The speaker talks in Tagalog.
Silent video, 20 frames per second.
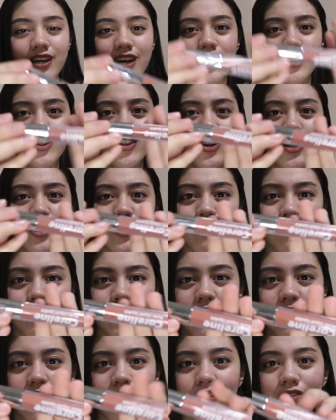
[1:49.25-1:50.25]
Ito lang yung
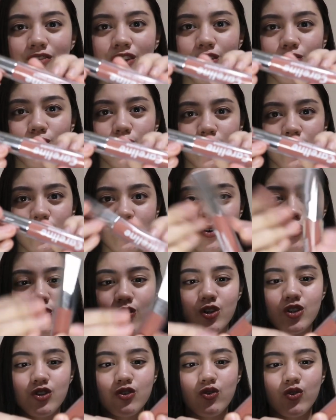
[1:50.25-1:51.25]
pinaka-favorite
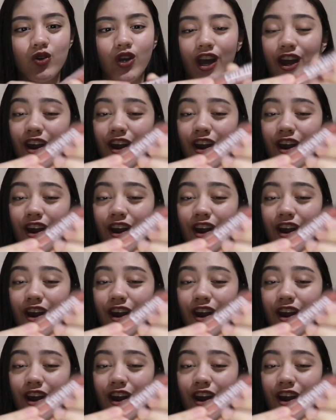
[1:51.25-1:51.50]
ko, yung